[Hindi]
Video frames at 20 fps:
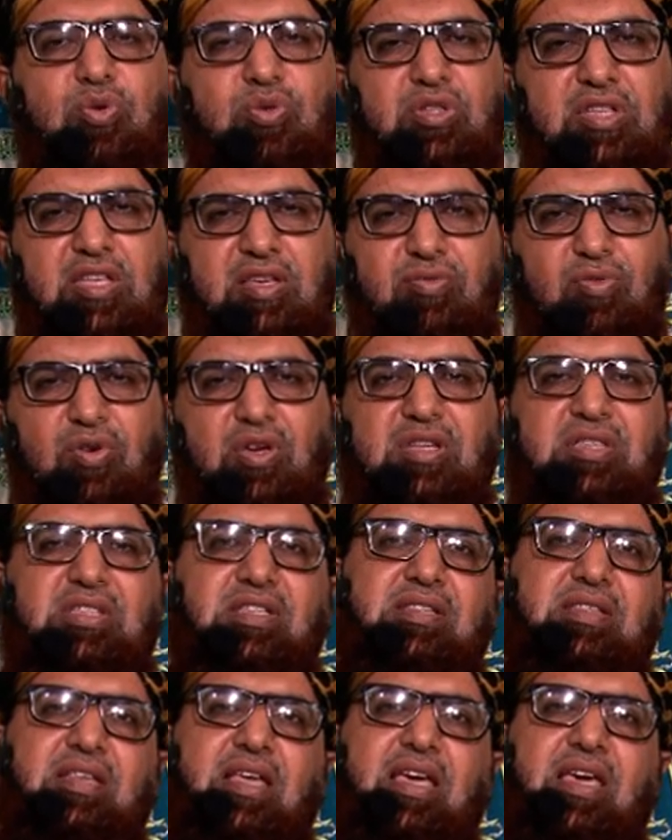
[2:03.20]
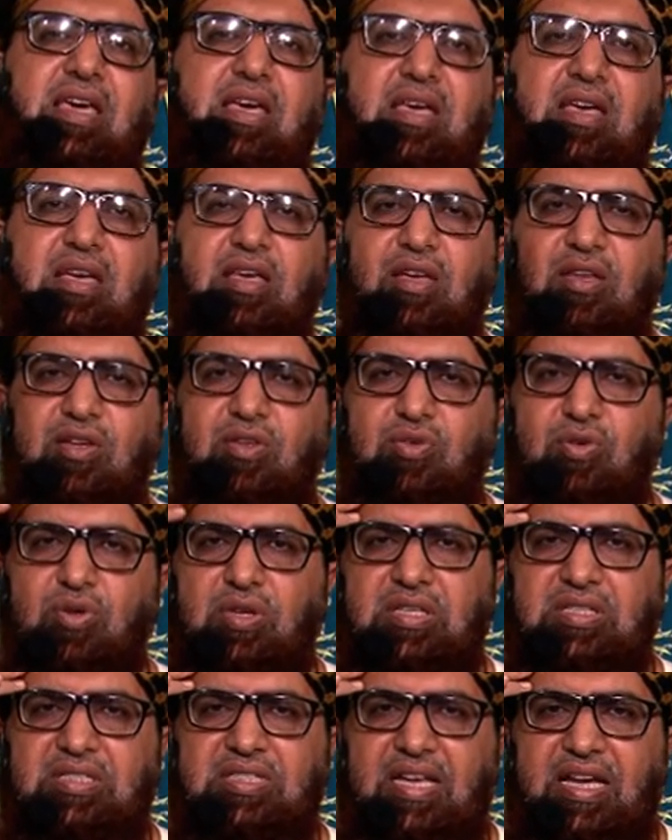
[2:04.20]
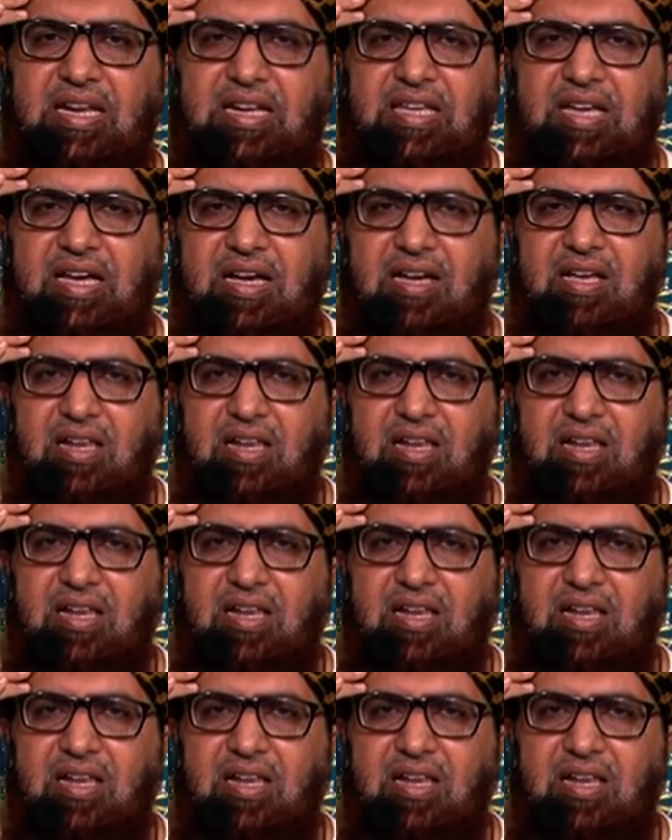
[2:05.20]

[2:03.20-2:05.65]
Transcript: होती वही चीज़ें हैं जो इंसानी